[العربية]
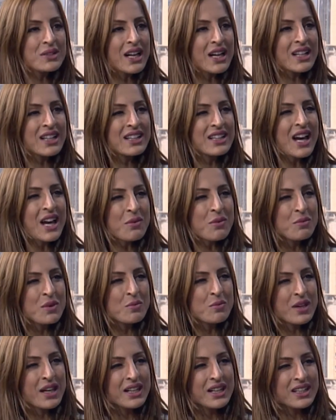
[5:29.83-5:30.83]
يعني دعم
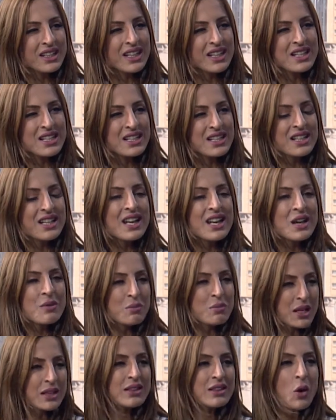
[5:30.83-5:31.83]
يمكن
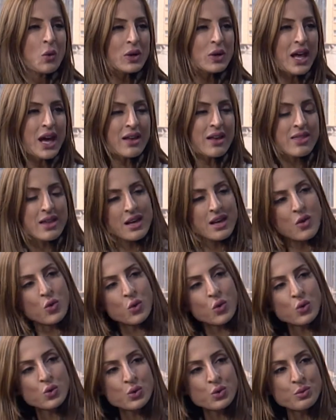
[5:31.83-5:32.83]
من الدولة أكثر أو
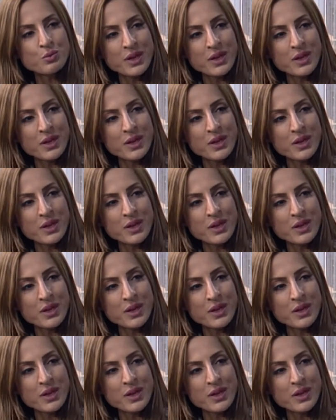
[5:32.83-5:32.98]
حكومة